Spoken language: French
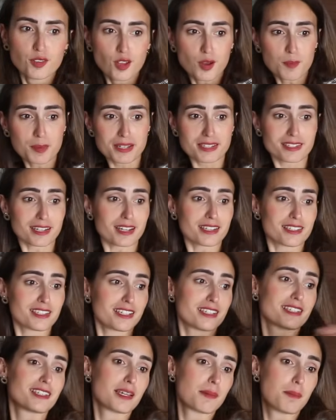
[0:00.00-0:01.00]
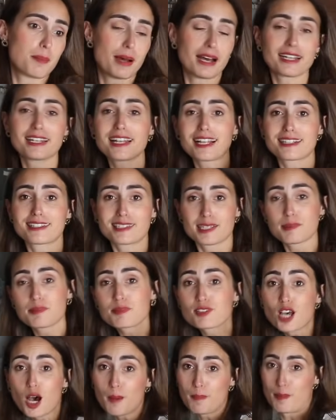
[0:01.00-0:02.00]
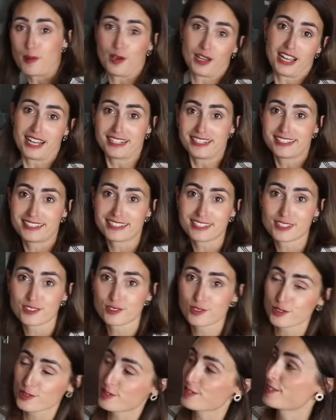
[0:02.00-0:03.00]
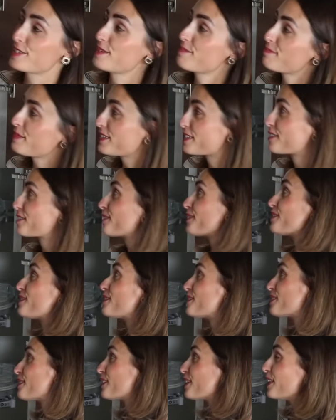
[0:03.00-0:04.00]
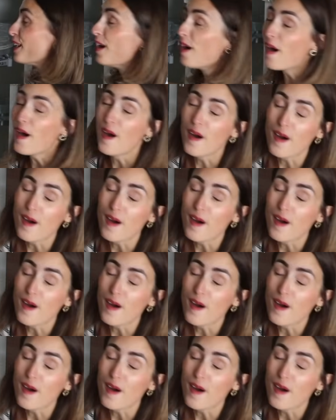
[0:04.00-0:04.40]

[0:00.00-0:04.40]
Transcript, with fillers: Non mais ça, si c'est pas de la tip-top organisation, je ne sais pas ce que c'est.